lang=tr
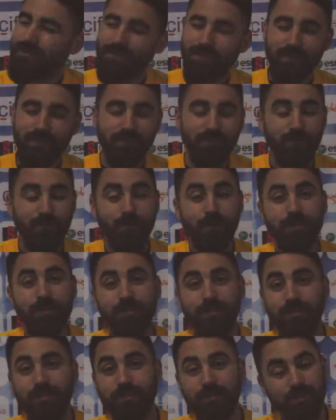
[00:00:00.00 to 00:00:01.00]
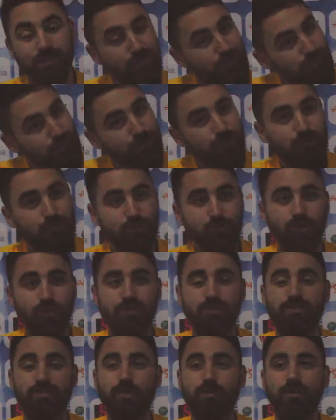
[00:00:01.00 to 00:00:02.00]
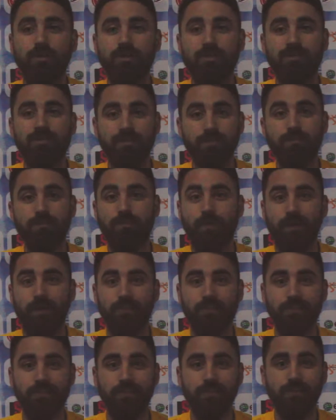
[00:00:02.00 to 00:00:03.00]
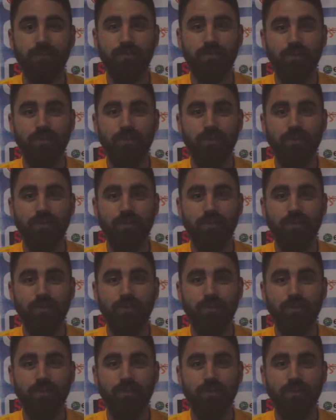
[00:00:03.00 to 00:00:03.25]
rakibime çok teşekkür ederiz. İyi bir maçtı.